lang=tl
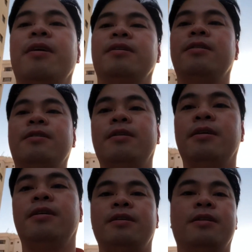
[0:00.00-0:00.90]
oh.
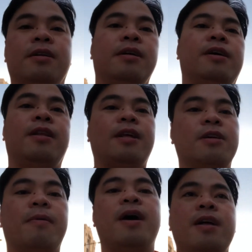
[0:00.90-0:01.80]
Kita nyo
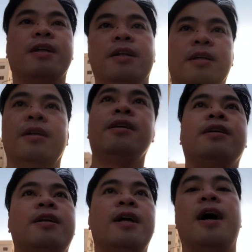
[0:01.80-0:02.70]
ba?
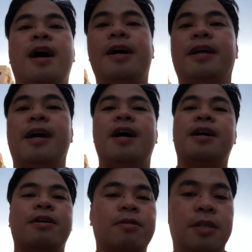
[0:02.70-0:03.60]
Haring
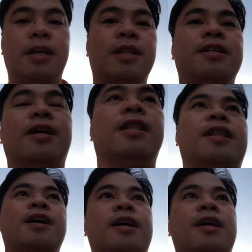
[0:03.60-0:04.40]
araw, sikat na sikat na